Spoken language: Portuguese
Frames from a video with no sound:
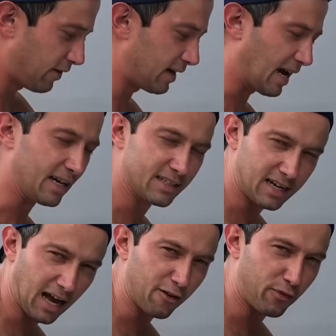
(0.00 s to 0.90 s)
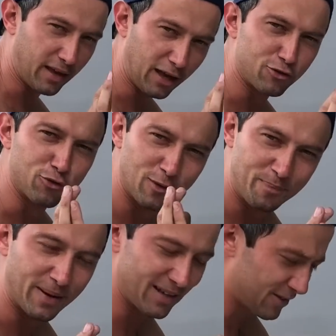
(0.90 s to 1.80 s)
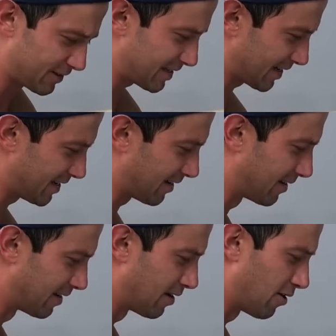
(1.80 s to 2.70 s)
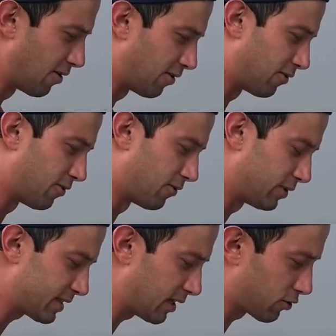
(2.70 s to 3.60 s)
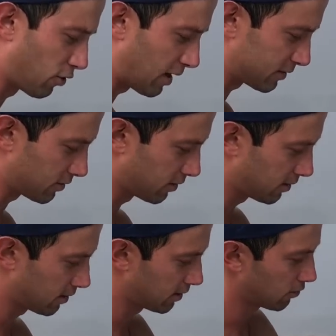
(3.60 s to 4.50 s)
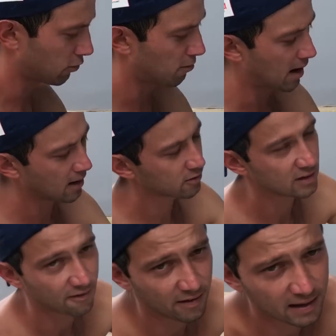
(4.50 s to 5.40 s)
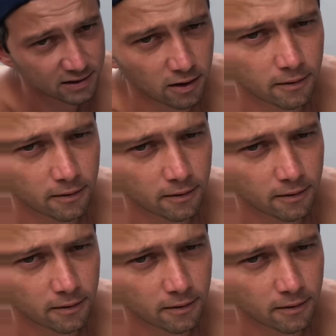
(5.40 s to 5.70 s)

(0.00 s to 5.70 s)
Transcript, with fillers: verdade, cara, fiquei surpreso com isso aqui, ó. Um inscrito nosso, o Marcos Tavares, ó.